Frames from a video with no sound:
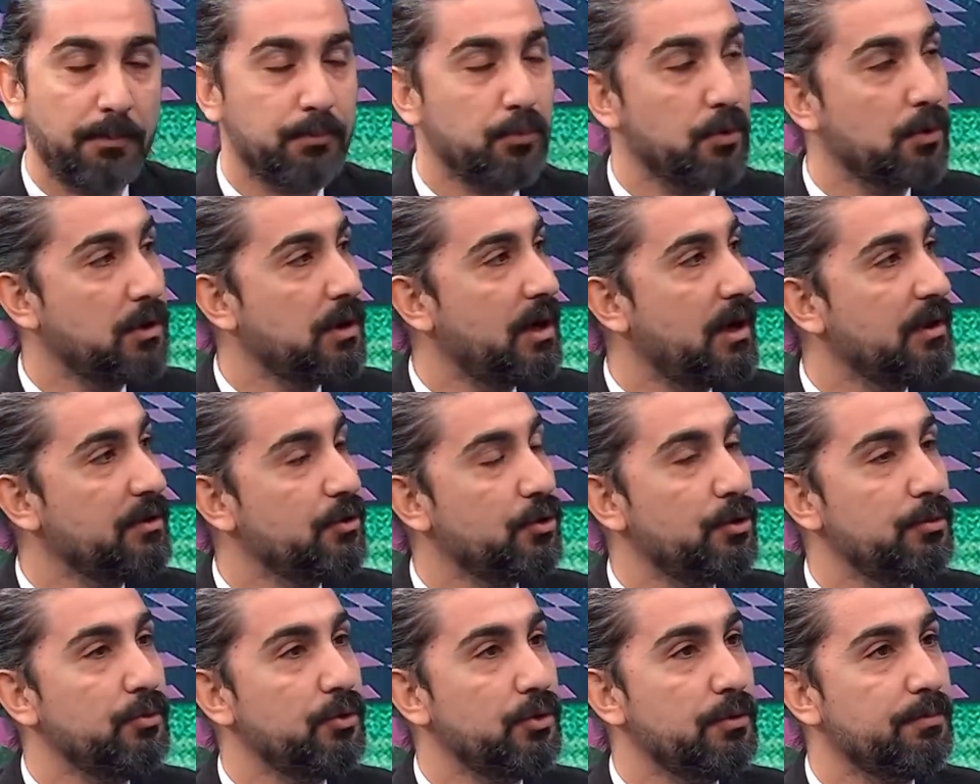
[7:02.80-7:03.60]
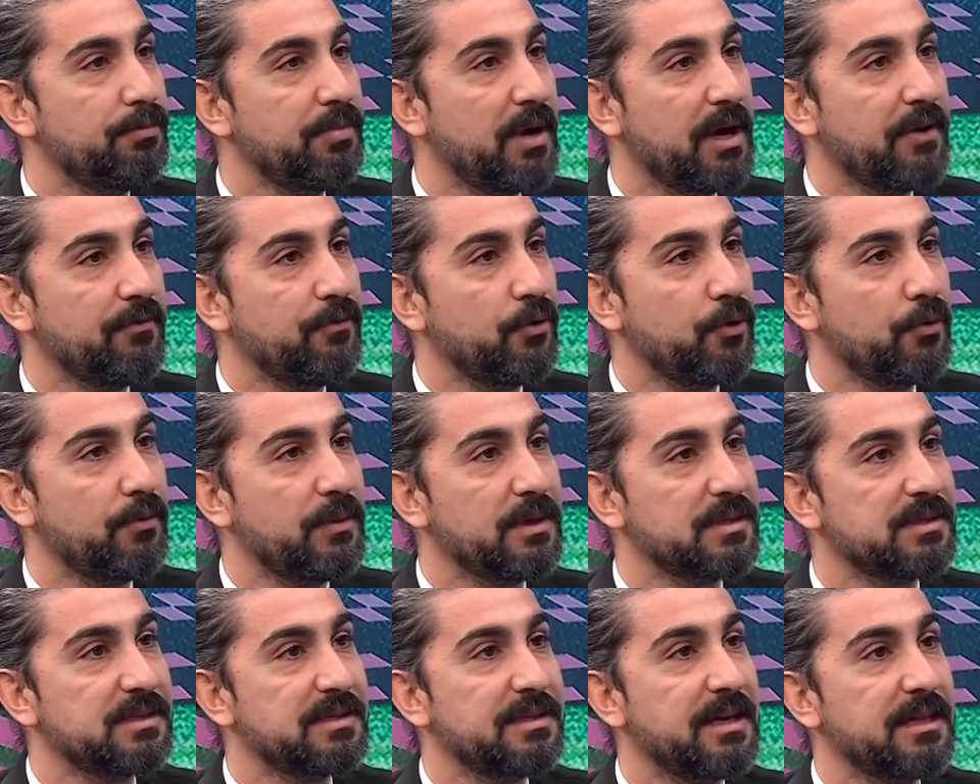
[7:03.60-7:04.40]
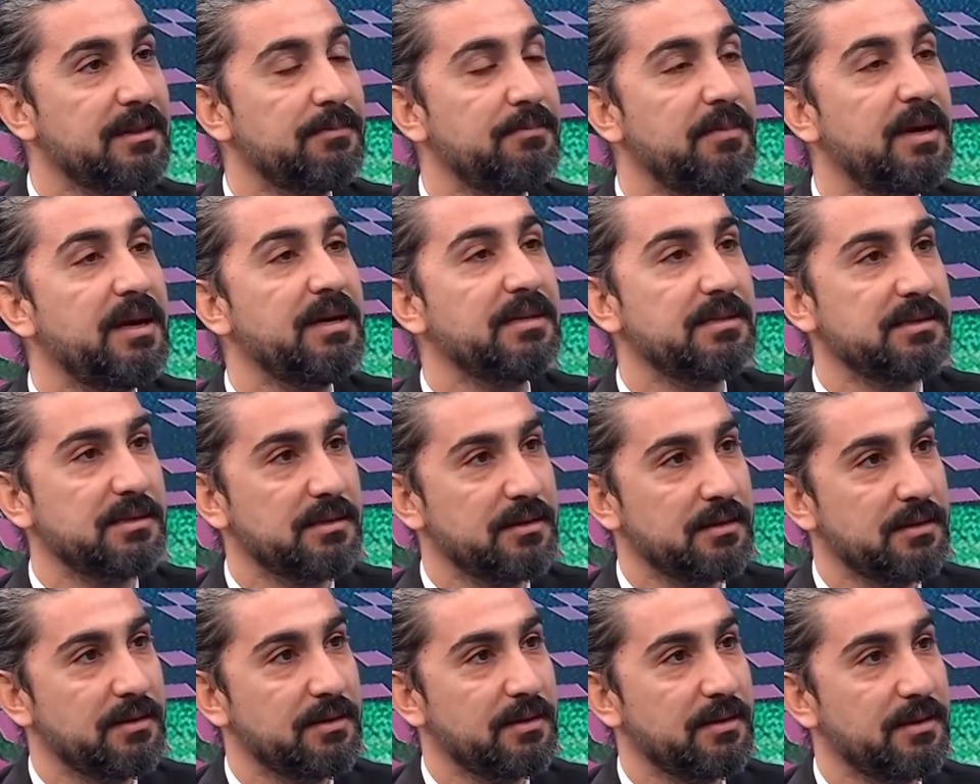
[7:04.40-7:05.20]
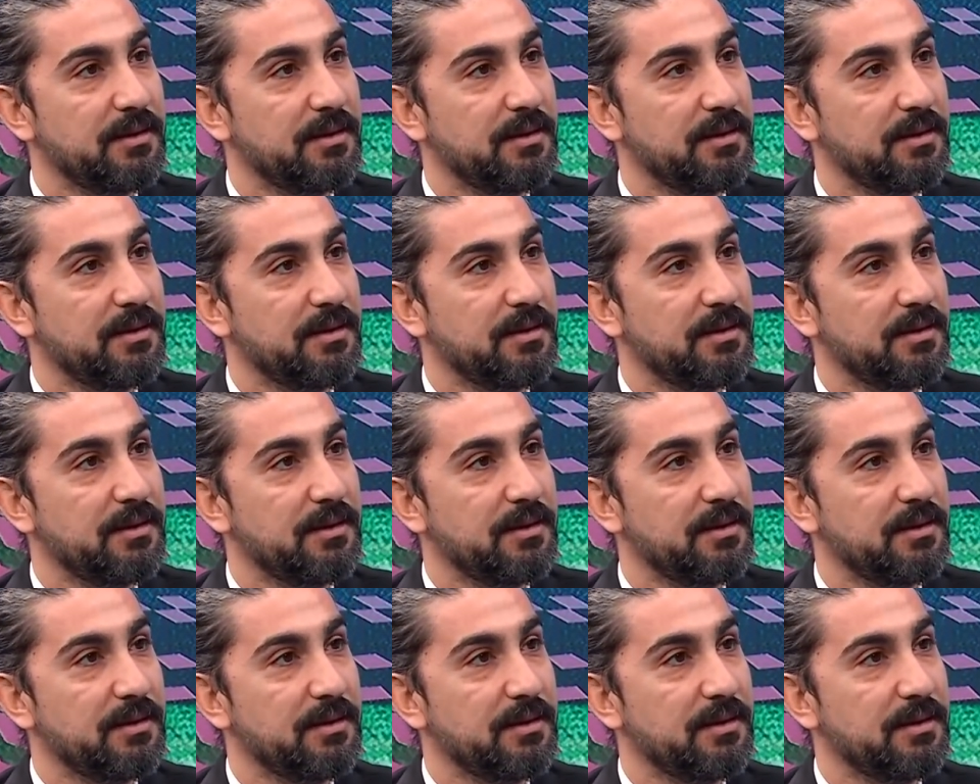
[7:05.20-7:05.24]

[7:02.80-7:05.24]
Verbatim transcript: Abdülkadir Ömür'ün performansı yetmez.